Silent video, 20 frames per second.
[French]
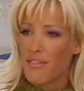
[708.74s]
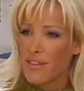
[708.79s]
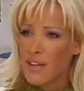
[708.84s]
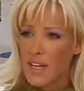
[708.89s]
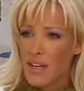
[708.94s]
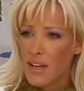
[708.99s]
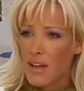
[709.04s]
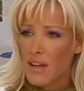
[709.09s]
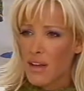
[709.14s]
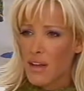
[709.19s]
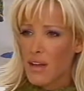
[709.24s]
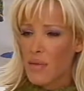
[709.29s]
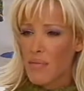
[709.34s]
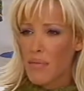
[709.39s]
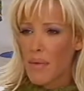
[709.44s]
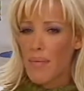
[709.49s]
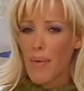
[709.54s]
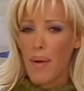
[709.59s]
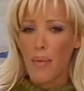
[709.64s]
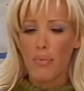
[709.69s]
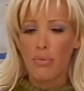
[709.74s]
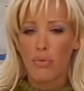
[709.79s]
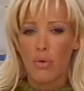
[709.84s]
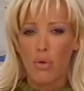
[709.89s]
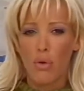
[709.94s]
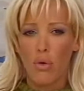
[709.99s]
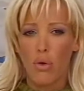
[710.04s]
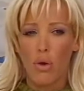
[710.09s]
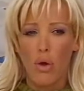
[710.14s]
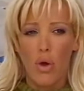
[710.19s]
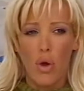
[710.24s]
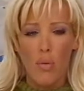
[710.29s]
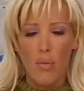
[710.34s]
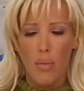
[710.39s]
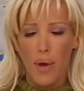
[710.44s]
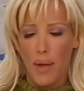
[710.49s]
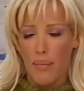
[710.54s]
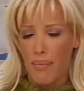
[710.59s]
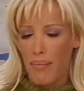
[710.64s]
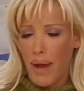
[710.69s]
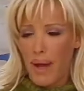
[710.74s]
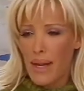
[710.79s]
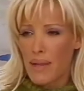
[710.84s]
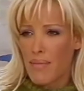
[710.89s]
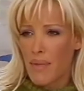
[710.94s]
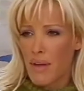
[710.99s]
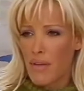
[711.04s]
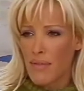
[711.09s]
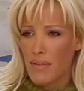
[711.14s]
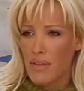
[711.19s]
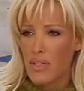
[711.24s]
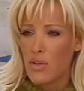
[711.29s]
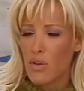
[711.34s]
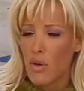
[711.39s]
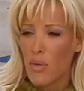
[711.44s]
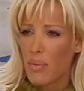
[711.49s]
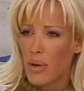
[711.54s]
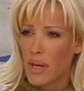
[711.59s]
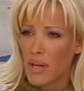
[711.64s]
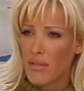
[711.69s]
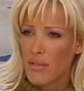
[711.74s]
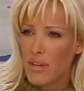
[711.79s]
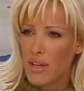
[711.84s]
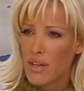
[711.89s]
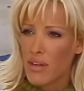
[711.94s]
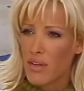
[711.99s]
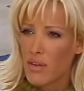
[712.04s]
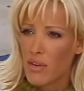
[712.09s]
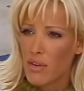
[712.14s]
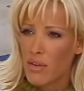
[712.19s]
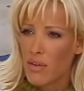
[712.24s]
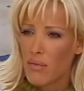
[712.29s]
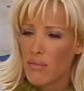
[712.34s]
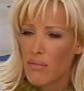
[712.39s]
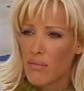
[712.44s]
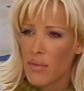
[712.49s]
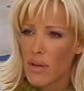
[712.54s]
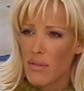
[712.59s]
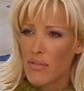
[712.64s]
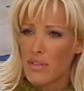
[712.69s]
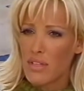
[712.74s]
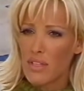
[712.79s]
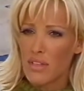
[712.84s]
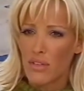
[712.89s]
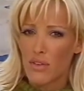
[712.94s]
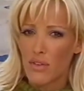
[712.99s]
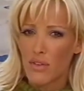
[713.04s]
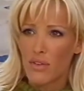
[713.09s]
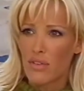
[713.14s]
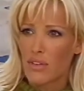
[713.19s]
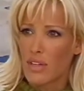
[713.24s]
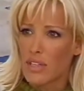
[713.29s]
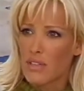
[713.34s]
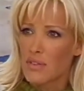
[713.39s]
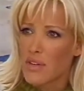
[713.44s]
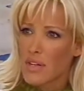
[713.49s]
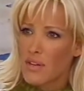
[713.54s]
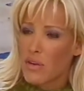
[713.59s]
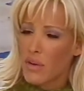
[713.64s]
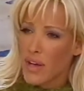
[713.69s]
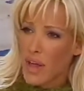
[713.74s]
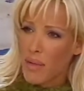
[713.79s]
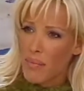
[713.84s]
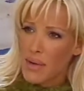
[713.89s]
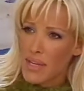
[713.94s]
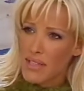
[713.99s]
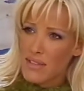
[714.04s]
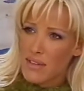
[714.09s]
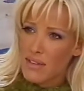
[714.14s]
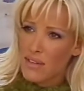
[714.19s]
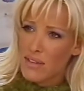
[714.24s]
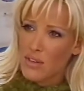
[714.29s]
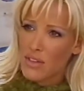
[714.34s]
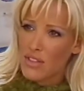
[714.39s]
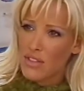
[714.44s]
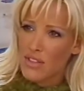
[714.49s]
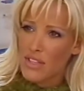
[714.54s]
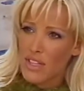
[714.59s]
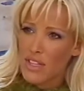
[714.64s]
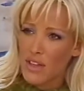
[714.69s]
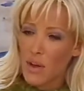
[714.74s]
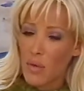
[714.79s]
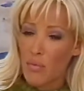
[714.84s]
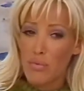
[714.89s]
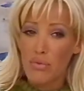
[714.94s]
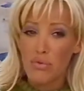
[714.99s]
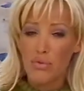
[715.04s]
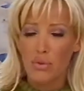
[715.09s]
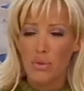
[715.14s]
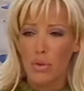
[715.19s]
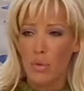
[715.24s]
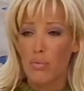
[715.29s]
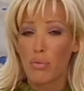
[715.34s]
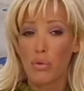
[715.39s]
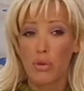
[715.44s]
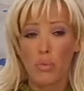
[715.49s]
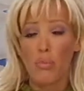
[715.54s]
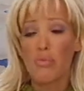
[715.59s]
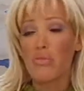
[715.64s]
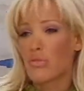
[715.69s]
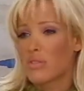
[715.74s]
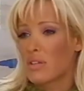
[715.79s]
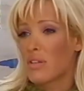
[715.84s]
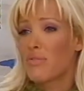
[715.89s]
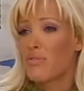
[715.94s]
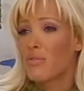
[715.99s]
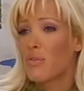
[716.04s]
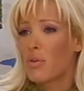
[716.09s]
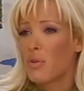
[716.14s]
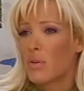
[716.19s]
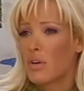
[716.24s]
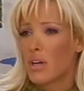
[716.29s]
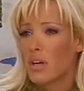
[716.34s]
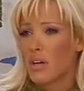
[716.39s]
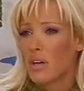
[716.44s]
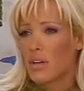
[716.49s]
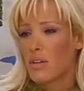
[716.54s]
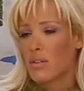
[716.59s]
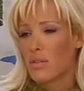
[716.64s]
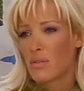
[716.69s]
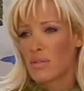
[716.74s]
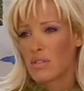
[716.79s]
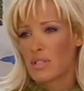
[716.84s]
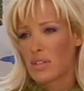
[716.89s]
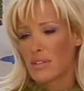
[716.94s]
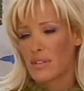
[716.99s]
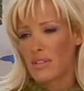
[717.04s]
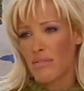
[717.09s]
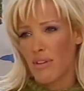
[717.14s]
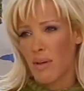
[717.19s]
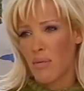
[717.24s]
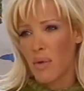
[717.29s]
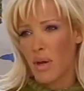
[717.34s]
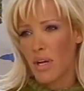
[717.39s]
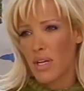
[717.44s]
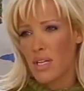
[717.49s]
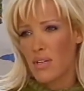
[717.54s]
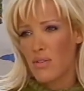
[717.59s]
pour un défilé mais pas pour, parler de ma vie privée, ma vie sexuelle ne regarde personne. Quoi. Je veux dire, en plus, d'autant plus que c'est faux. Hmm. c'est